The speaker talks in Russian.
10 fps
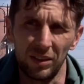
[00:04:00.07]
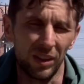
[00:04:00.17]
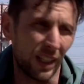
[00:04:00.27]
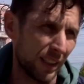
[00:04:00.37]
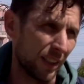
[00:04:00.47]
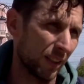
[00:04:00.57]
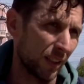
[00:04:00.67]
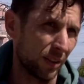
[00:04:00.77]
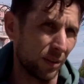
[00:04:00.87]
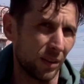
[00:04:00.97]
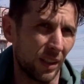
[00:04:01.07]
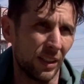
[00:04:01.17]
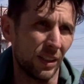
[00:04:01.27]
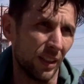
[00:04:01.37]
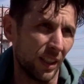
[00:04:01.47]
развлекательных э,
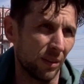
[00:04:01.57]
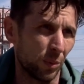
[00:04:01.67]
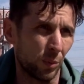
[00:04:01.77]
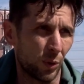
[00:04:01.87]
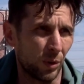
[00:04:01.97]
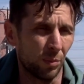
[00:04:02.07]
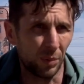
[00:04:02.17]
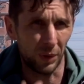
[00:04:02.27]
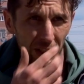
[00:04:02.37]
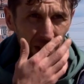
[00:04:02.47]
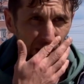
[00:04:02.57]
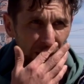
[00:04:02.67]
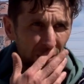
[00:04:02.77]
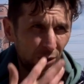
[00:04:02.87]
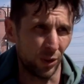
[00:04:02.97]
для детей, вот, что
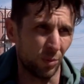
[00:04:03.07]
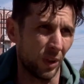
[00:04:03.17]
площадок очень